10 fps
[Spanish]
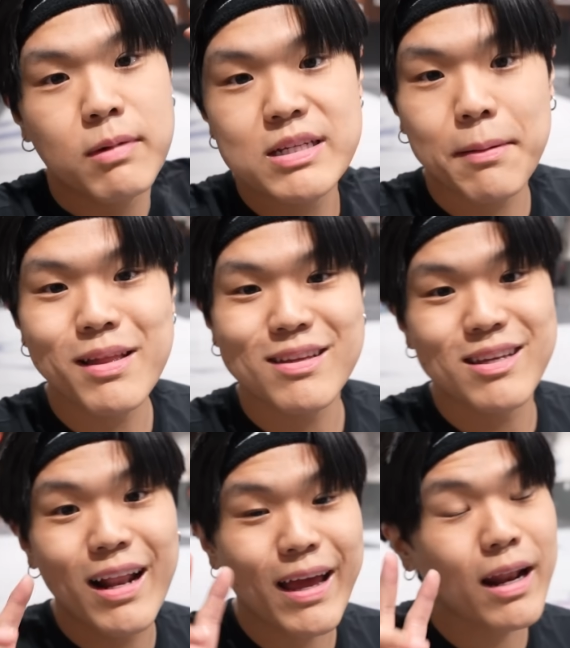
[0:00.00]
Básicamente,
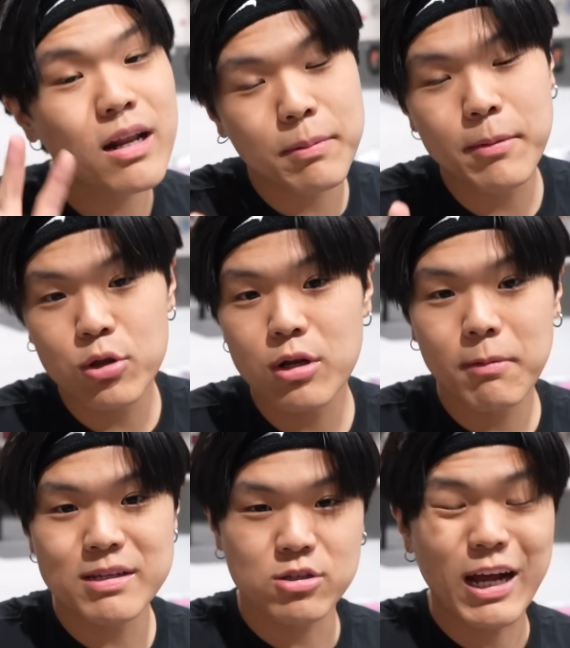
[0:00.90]
el que erra el primero tres
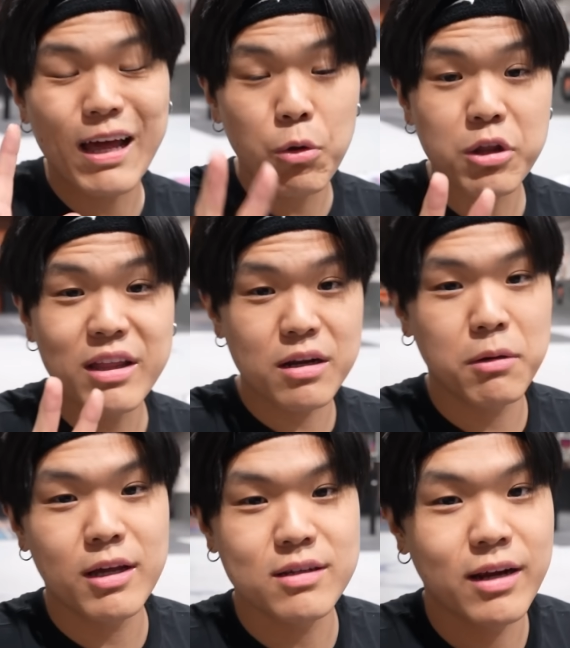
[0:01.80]
veces, o cada uno tiene tres vidas.